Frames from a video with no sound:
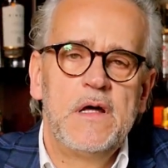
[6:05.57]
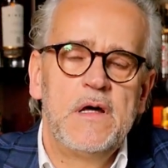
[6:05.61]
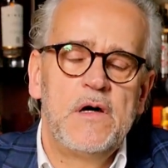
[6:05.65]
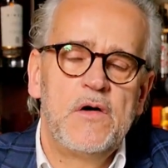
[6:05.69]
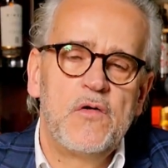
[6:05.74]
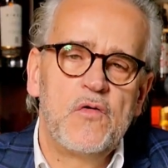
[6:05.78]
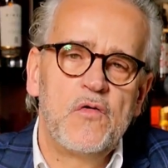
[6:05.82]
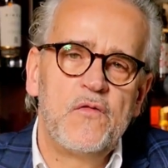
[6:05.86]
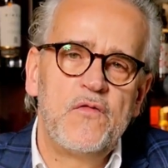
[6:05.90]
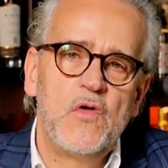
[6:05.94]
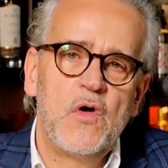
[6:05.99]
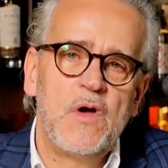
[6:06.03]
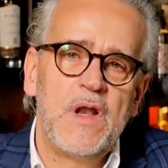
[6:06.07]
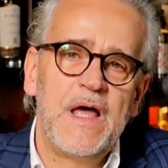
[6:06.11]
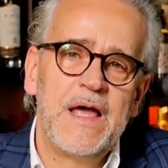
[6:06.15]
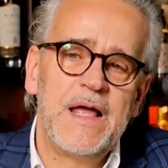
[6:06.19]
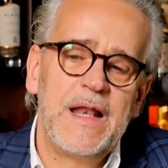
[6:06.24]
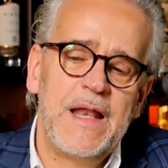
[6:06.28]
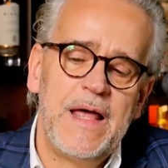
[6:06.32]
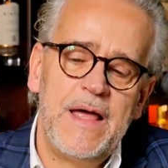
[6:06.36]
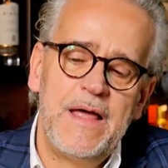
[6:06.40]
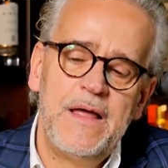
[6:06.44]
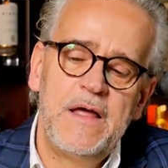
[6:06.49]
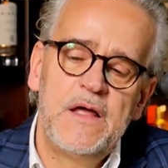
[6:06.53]

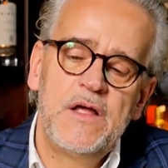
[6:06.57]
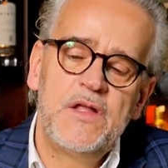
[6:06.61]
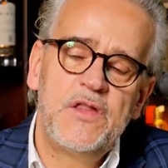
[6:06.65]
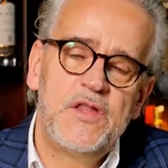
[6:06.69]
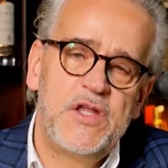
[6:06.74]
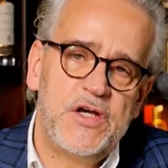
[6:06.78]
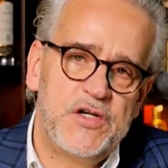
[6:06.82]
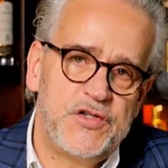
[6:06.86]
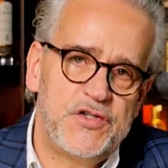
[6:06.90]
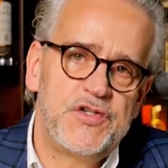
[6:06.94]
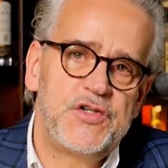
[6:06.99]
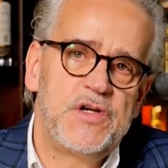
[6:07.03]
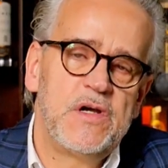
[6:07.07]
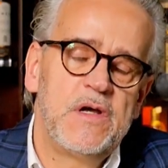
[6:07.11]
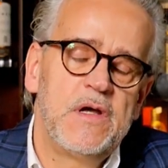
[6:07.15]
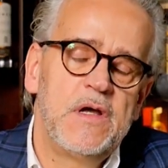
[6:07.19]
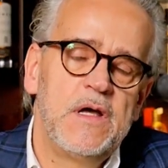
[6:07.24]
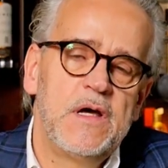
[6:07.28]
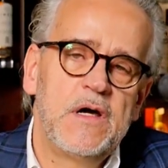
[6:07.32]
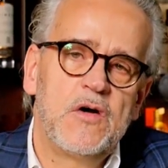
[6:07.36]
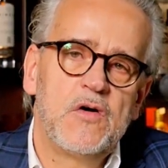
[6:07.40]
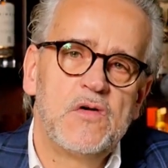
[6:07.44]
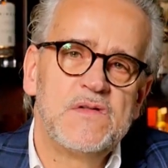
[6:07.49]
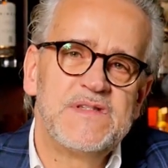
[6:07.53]
równolegle też
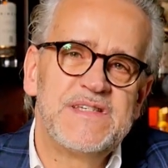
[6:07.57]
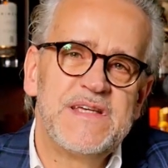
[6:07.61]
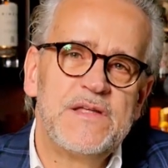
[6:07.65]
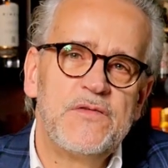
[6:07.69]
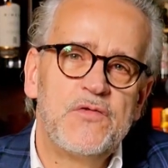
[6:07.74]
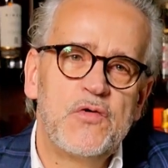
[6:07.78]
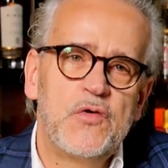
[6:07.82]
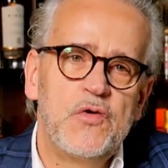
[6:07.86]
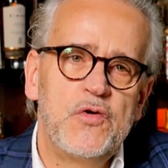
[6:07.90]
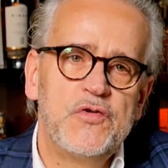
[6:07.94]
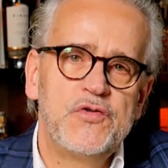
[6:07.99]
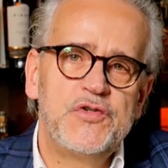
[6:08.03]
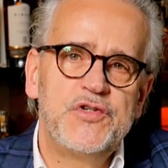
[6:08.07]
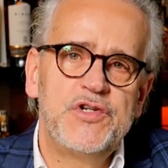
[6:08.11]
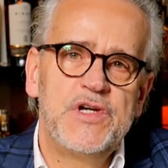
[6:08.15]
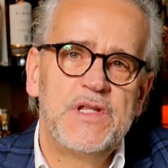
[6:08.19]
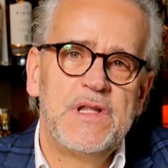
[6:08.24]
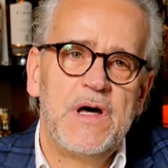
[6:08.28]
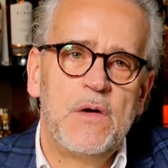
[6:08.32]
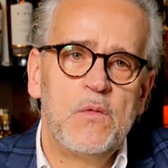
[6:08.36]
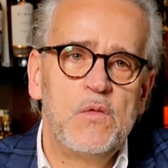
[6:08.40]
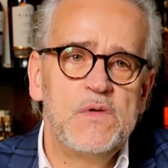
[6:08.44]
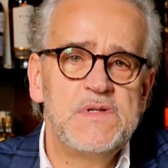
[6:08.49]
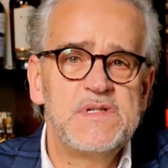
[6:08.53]
koncentrując się
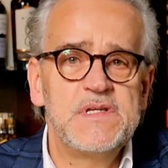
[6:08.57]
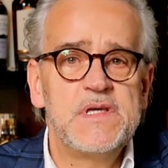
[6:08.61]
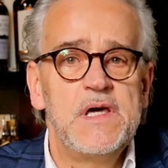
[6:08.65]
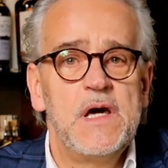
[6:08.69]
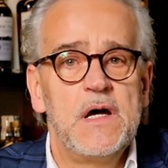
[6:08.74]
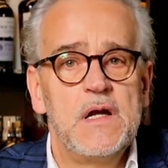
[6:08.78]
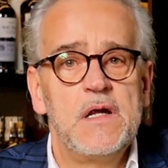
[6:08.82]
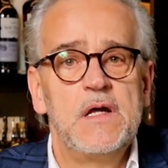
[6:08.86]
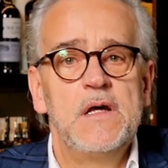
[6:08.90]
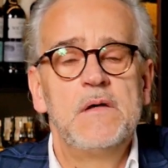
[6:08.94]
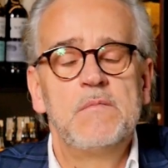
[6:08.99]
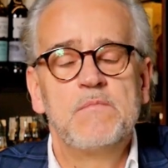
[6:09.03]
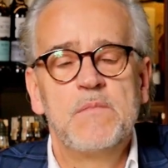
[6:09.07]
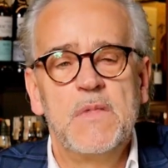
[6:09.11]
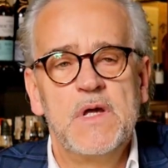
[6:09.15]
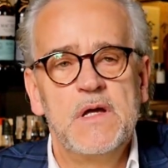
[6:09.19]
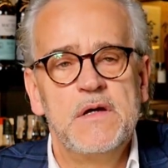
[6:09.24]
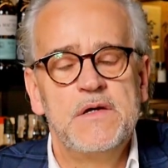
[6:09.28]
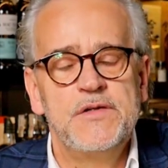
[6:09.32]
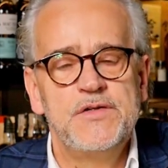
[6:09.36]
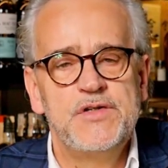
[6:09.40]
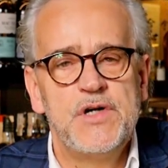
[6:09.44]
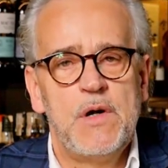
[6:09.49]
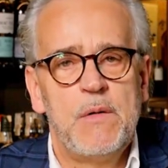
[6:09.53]
na whisky, ale
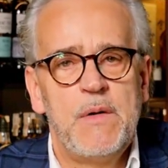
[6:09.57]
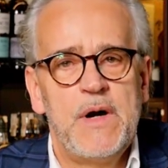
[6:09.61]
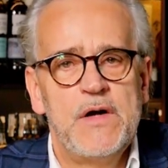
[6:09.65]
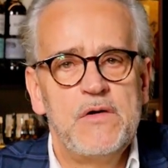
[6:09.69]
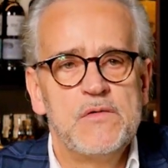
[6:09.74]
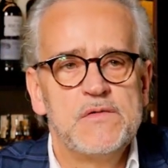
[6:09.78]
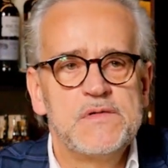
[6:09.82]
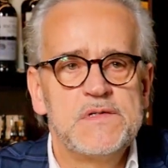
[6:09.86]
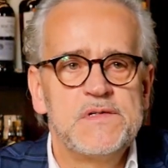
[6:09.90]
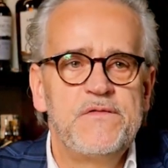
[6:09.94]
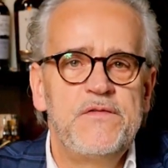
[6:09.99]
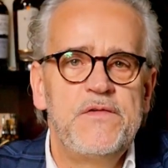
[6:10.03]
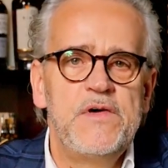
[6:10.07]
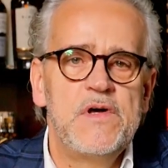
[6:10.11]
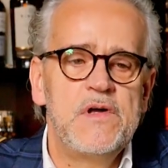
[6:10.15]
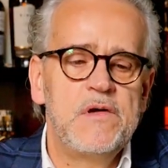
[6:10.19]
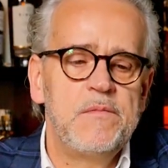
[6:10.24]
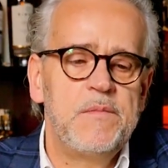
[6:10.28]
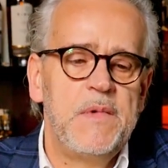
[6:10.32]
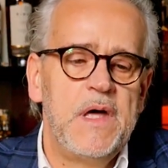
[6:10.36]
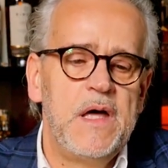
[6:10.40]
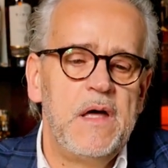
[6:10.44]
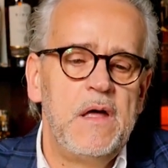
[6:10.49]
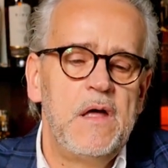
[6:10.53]
e, działając w
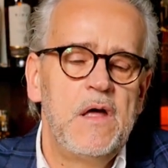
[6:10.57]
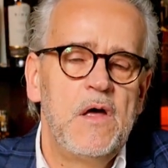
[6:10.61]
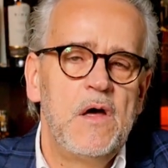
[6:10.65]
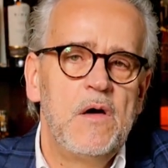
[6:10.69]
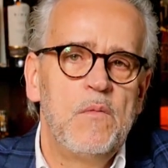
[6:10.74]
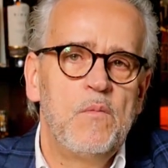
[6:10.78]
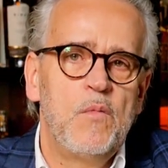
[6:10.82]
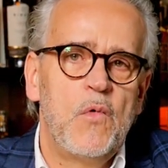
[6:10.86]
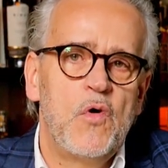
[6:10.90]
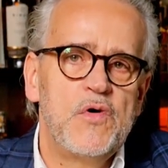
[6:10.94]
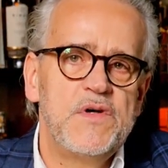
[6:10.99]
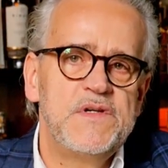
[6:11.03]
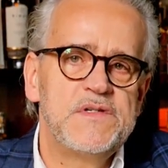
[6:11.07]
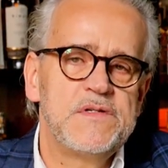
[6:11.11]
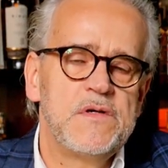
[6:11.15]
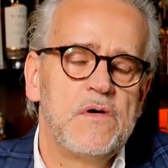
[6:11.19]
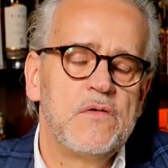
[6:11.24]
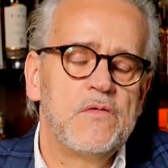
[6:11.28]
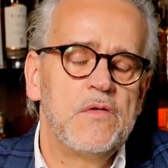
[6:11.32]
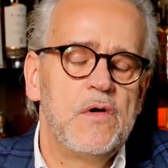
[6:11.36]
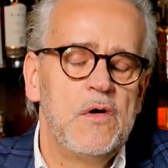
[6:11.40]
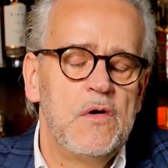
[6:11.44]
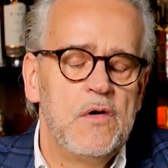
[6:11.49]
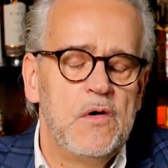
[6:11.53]
firmie
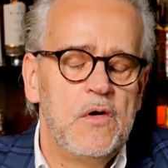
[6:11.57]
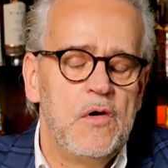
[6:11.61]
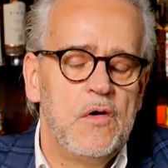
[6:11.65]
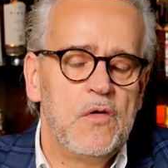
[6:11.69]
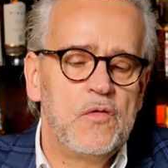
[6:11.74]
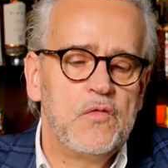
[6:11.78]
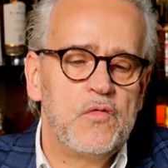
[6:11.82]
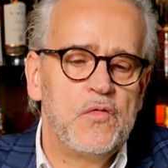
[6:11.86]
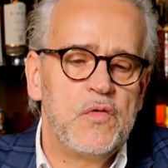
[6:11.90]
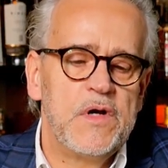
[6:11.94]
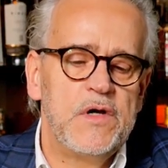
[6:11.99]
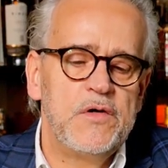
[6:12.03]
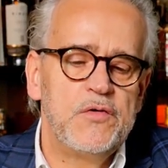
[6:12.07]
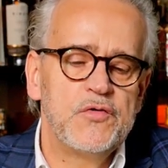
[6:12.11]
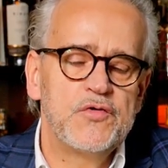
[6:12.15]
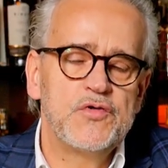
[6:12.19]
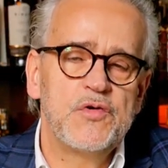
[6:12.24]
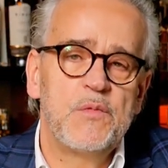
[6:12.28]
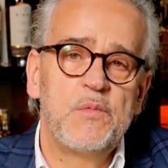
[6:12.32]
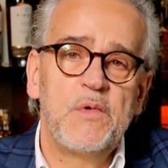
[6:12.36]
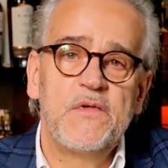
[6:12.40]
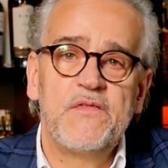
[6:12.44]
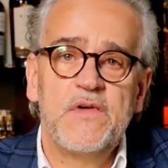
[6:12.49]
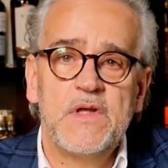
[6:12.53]
Morrison, o której
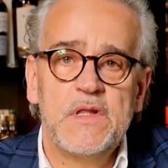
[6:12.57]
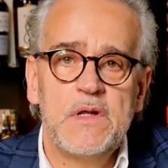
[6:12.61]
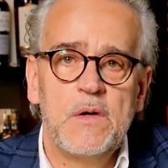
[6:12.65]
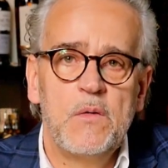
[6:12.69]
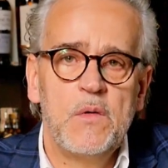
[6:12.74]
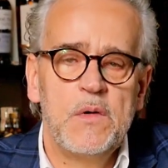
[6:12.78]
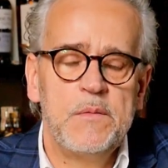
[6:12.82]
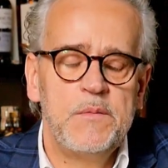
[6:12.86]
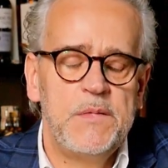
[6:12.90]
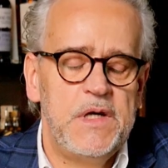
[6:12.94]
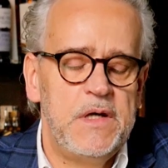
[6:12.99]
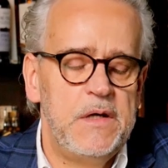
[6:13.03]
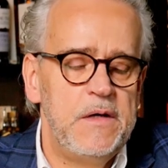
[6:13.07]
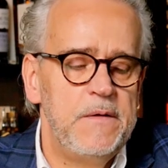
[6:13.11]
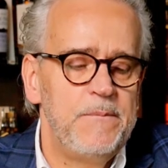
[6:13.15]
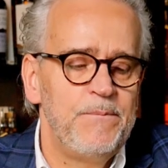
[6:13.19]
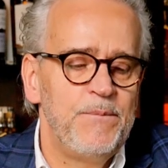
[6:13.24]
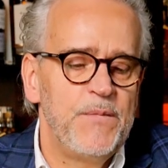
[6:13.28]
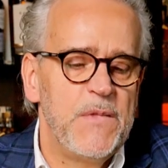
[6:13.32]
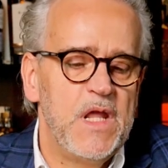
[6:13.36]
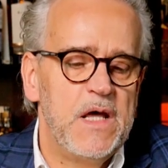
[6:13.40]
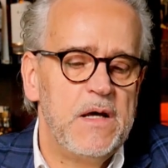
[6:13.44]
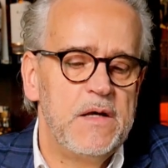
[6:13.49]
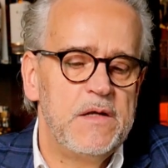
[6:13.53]
już opowiadałem i
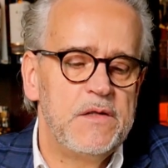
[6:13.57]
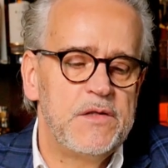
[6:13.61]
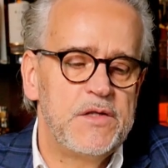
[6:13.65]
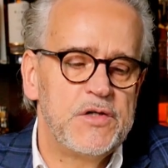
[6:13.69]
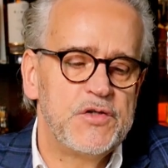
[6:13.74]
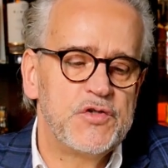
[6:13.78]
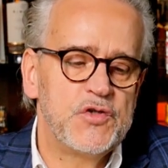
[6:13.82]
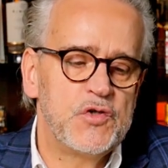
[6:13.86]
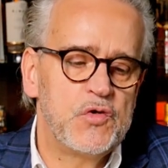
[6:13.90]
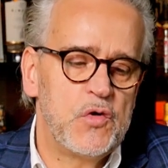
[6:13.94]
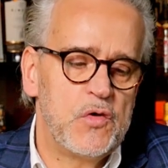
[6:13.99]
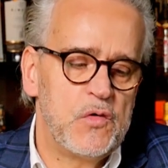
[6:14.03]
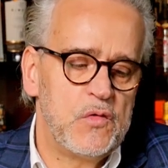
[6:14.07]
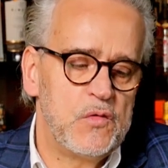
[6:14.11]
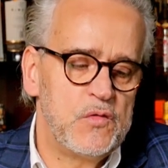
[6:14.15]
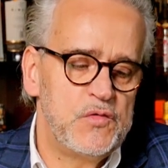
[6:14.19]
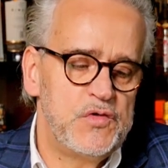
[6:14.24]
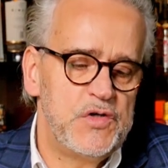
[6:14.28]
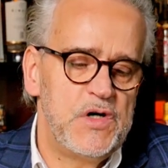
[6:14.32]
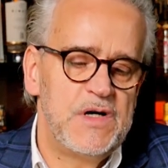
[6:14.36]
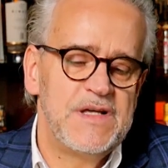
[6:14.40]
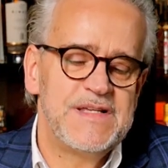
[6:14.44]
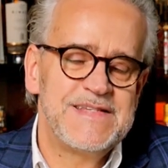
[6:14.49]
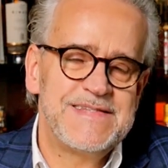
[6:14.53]
e, też
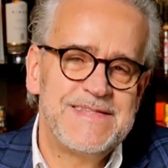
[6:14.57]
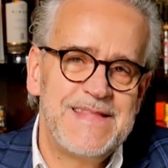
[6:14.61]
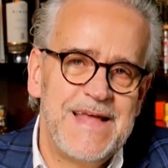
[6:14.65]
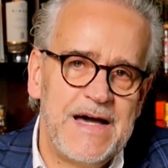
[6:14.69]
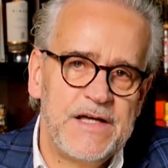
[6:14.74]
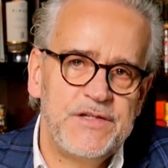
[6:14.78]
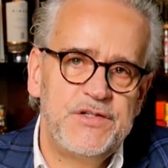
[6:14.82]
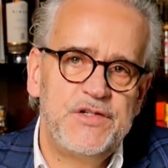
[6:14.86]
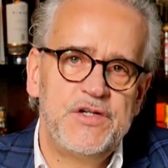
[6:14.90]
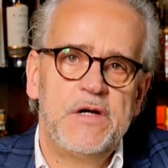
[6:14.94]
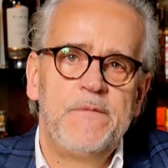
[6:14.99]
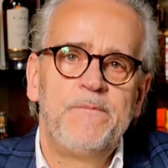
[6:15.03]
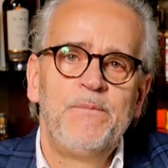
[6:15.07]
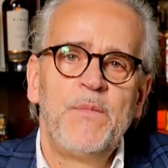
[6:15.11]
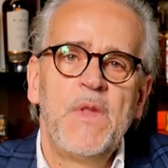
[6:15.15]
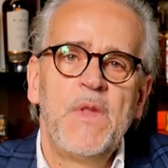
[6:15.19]
którąś znacie.